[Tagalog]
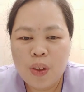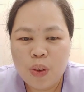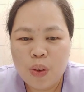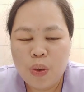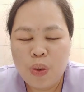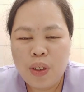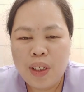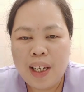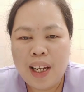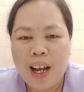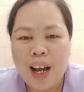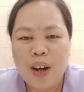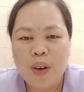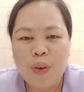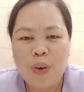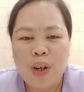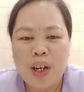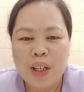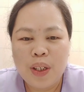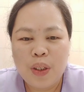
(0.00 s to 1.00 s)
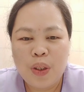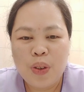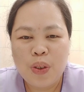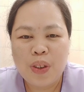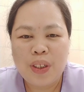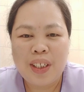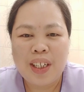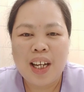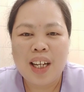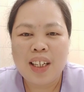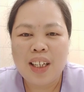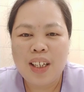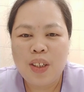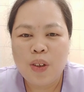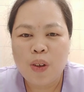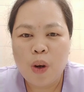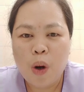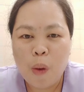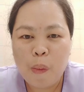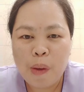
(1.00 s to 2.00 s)
kundi ako lang yon ang
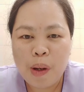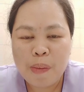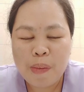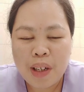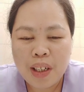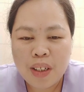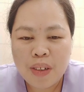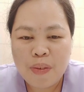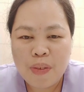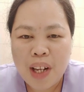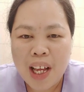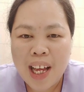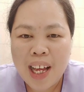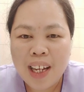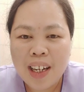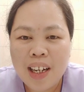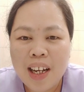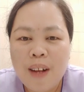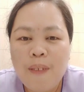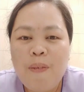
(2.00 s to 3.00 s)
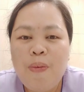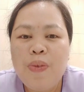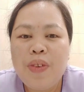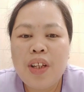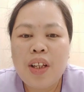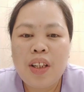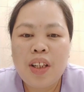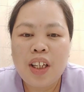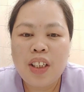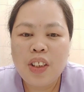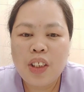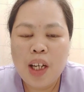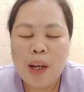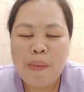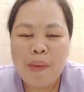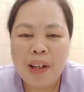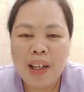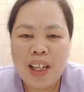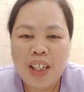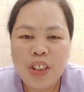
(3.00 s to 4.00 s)
inyong open-minded vlog na
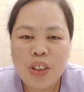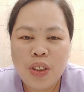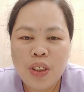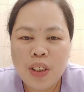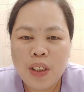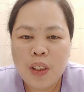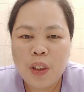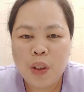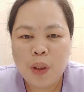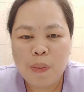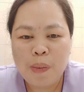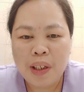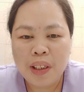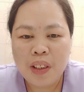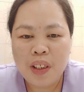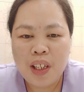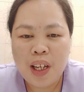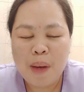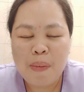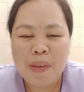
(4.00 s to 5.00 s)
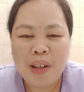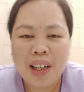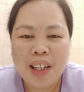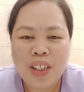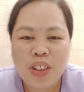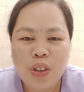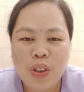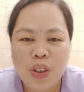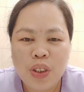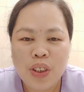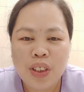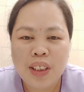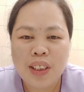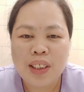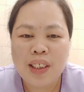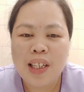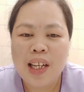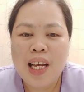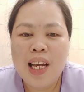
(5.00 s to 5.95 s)
chabilicious but yummylicious